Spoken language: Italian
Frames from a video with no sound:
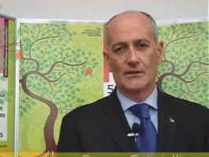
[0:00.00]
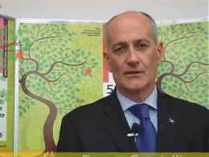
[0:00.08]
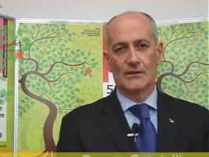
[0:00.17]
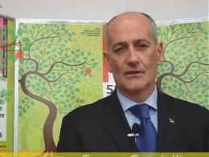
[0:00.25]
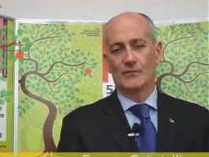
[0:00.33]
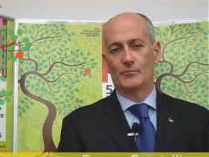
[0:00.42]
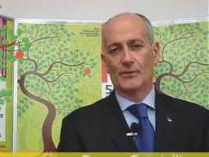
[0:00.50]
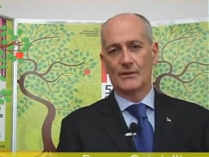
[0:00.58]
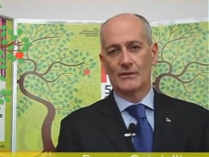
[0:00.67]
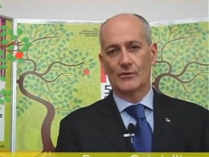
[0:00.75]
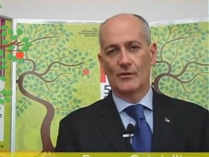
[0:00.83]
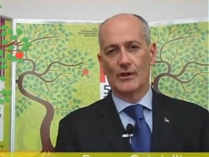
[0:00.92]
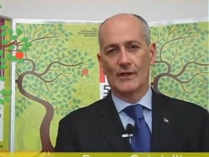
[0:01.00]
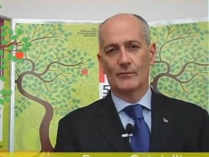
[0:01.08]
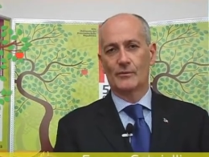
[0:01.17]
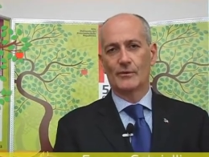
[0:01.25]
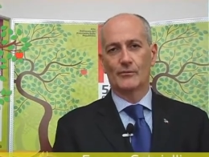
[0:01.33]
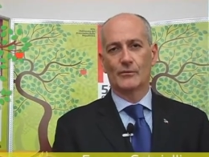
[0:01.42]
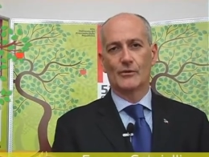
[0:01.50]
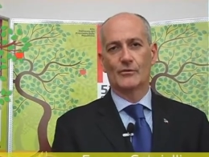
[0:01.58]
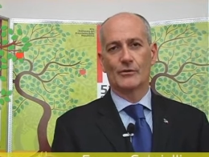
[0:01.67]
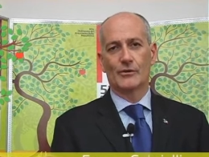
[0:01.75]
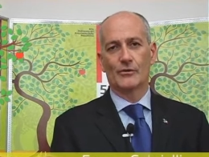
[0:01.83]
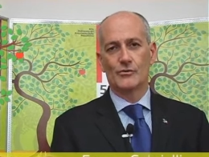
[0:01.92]
e in particolare per
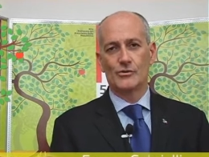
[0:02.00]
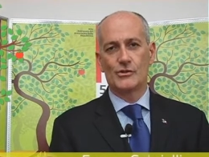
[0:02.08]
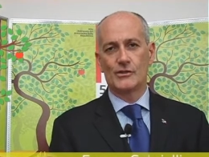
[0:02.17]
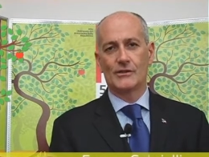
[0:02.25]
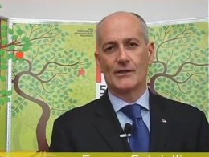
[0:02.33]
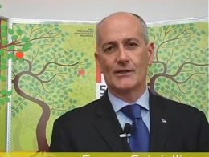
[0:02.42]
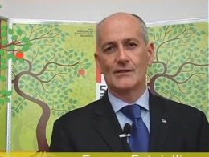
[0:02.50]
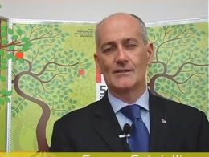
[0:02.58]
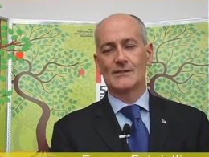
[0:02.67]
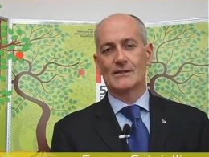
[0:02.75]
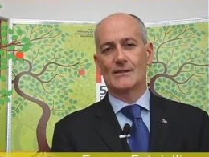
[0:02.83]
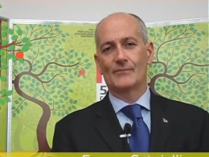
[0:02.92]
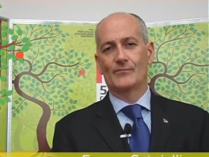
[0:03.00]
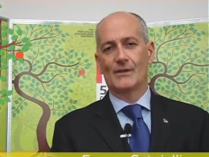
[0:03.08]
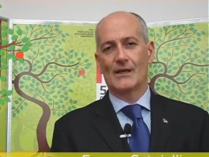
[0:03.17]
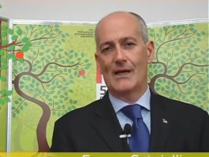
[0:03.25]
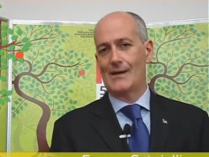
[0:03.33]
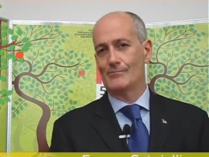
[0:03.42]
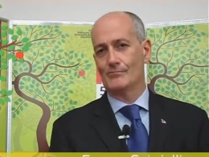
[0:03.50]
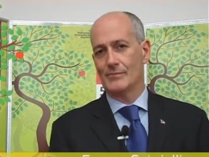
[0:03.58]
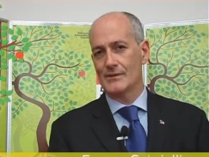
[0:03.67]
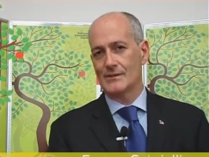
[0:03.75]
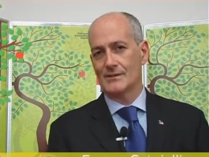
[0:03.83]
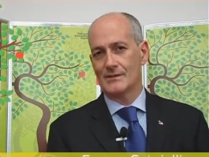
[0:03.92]
quello che oggi ci interessa
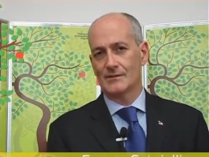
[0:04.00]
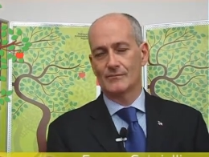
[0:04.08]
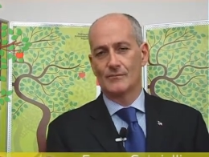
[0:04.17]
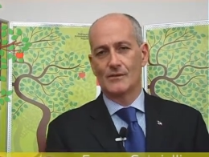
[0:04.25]
AMPAS.